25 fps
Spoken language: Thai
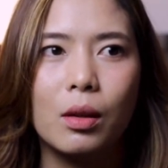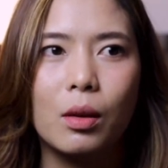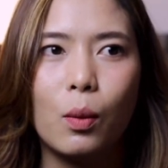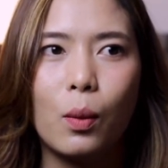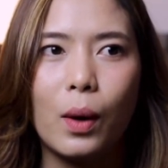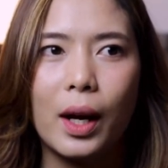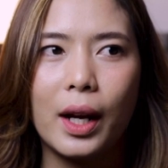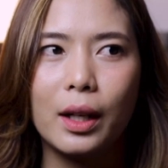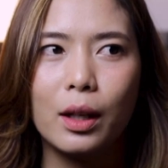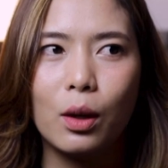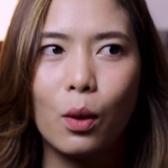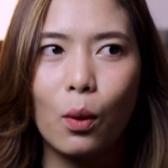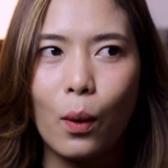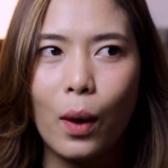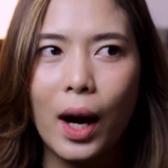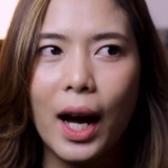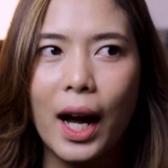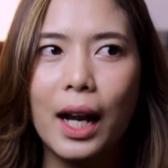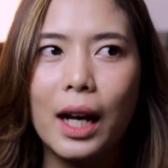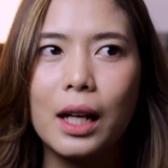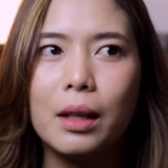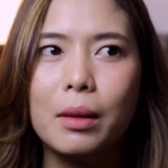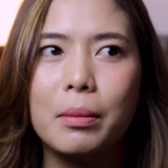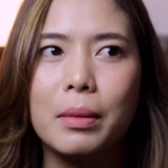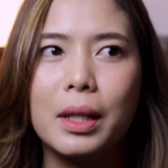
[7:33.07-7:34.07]
ควันค
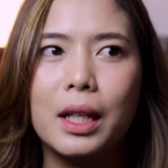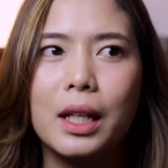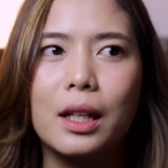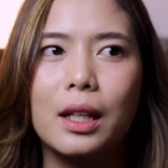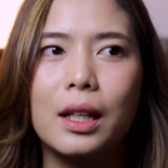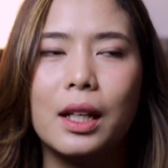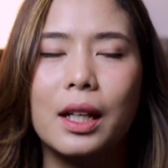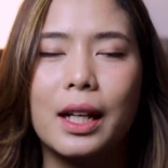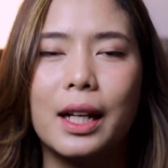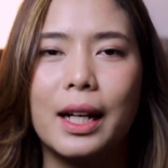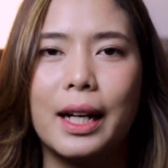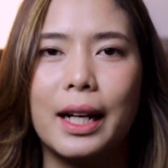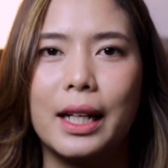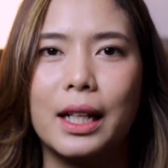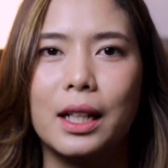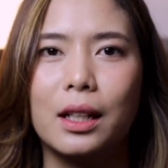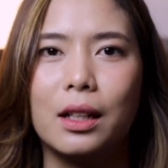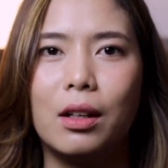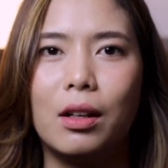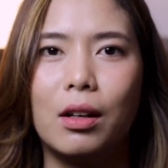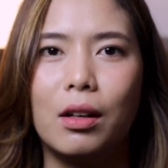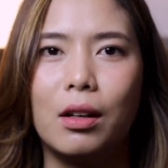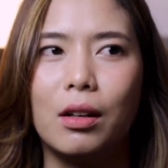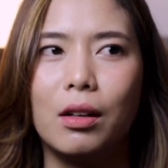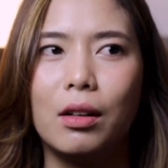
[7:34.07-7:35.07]
วันมีกลิ่น
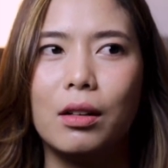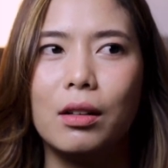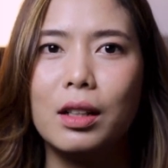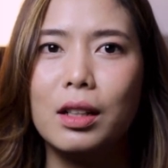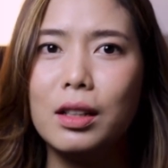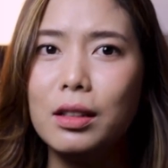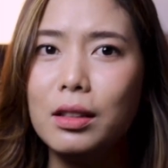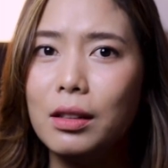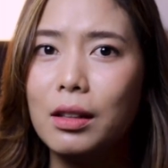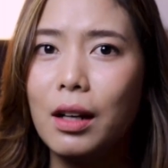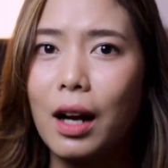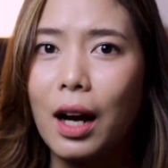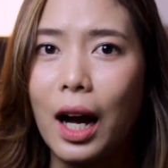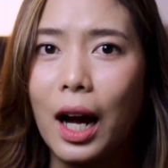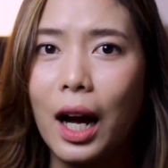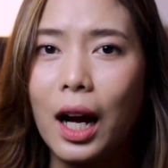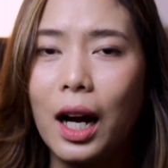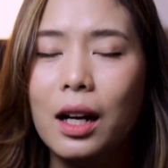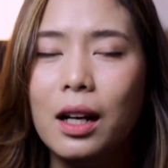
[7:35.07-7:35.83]
ของเหงื่อ